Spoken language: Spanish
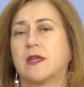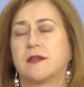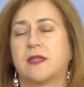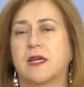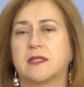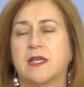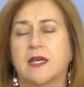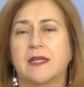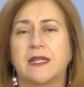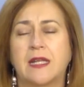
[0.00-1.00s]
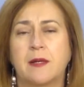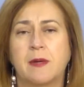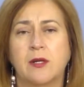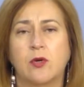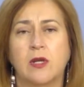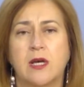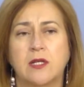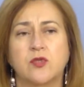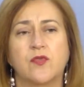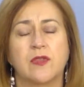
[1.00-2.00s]
de que se genera el marco
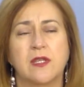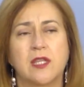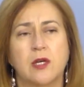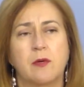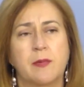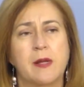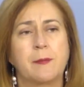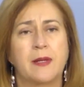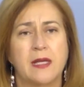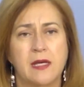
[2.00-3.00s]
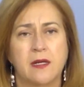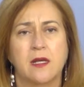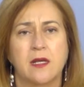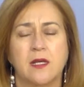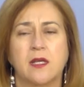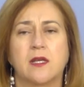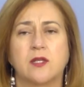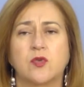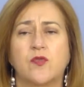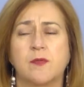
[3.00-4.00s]
legal suficiente como para ampliar
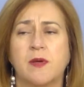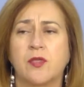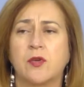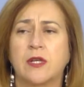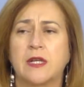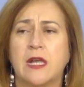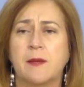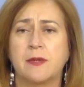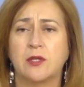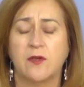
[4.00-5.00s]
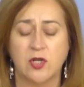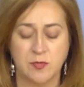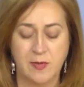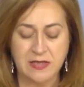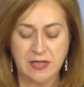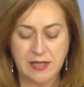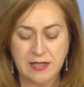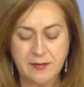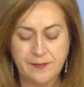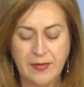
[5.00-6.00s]
eh, su formación en el ámbito de los
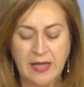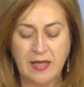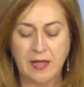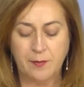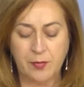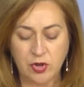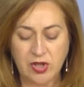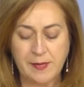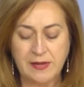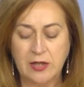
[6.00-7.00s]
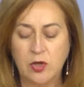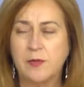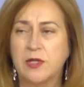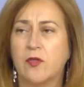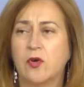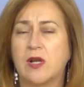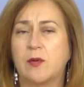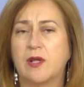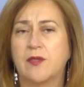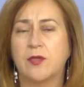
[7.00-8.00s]
másteres por otra parte, el convenio de
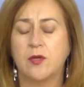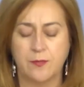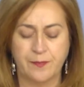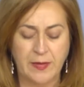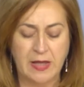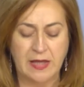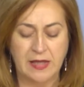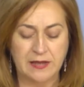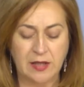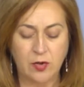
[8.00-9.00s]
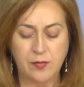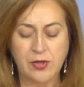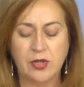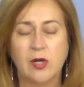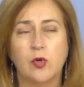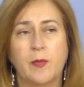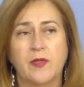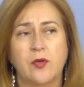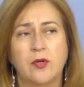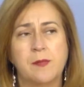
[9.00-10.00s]
colaboración entre el Gobierno y la
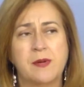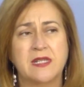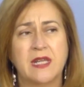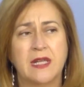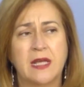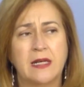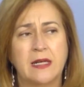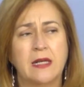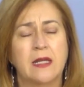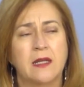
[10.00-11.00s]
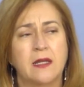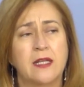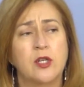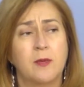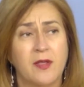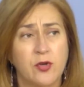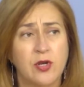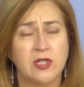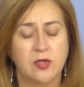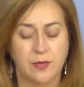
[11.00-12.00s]
agrupación empresarial eh,
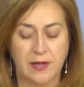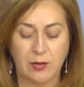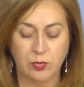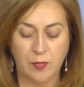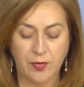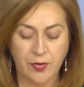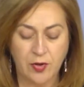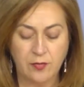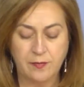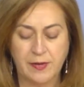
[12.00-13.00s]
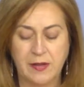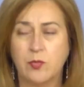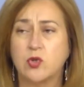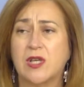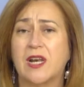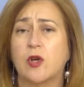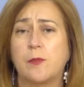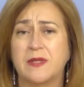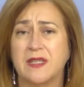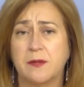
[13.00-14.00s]
innovadora sobre automoción para impulsar la
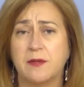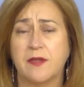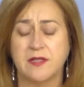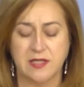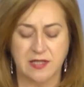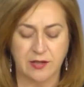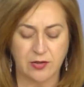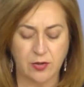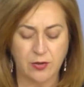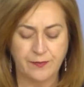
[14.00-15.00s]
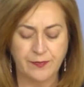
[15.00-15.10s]
competitividad de este sector,